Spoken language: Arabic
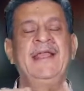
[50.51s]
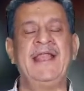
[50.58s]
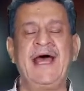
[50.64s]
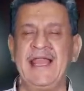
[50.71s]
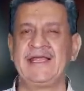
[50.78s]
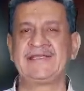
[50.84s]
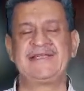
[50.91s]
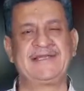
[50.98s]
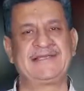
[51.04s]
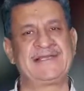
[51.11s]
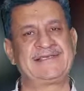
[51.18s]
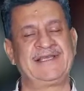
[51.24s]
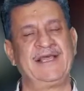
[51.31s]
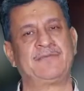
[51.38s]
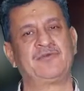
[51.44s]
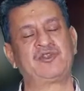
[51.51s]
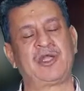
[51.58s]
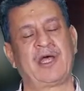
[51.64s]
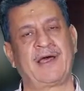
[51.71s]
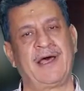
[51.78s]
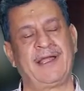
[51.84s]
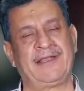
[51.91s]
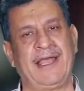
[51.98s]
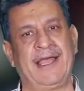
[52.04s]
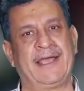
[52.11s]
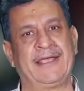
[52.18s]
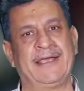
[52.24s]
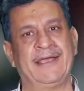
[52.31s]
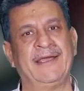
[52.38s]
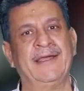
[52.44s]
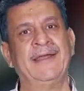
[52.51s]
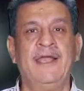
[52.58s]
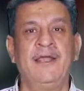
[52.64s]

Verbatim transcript: لا لجنة تسعير مشتقات حاكية